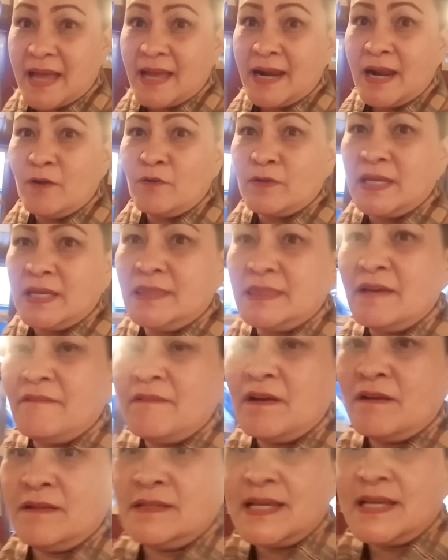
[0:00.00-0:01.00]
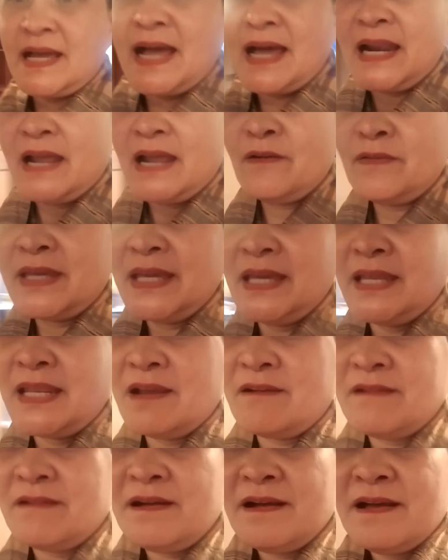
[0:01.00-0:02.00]
หาเหล่ากิน แต่ว่าก่อนจะหาเหล้ากิน
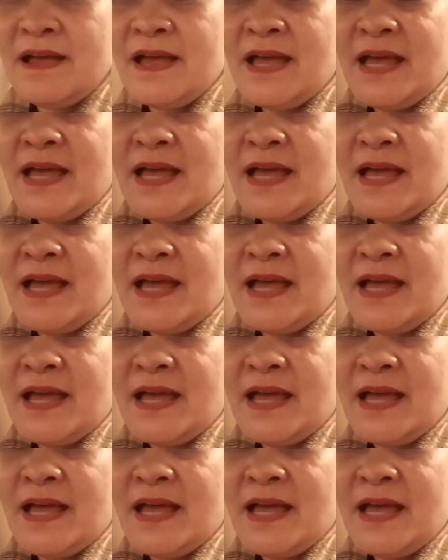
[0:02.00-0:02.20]
แล้วก็